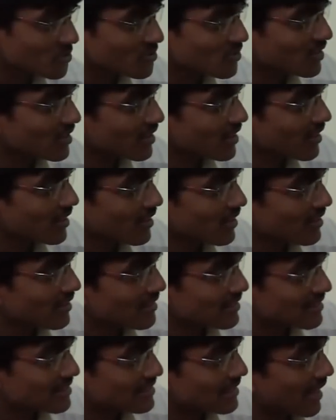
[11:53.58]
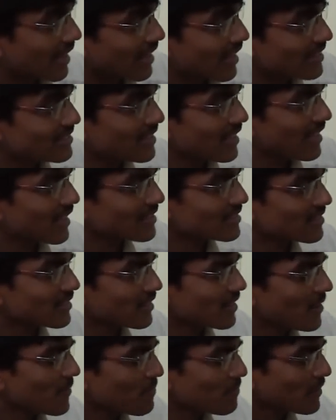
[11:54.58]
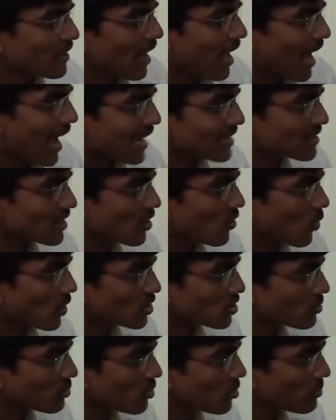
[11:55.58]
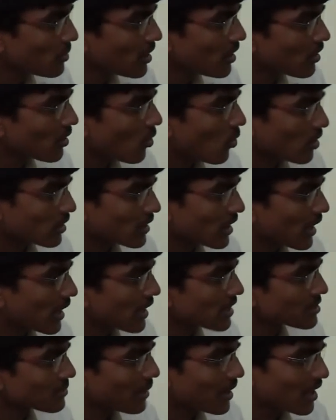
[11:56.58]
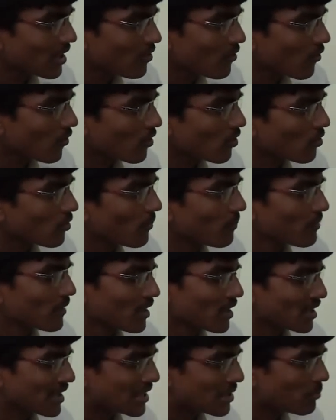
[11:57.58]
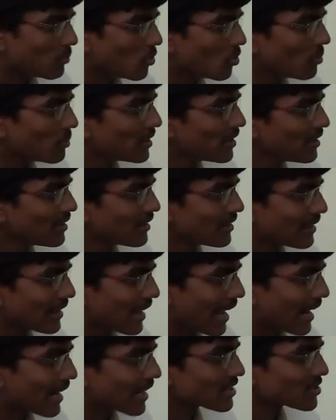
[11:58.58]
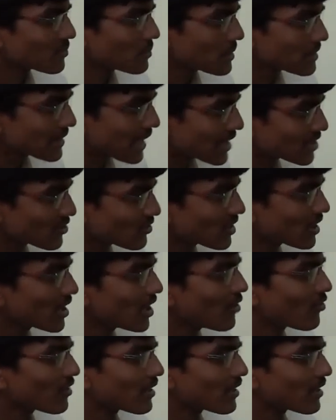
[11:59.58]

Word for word: చూస్తుంటే చాలా జాలేస్తుంది అసలు కొత్త భూమి కొత్త ఆకాశం అనేవి ఉండవు ఈ భూమి ఈ ఆకాశమే శాశ్వతంగా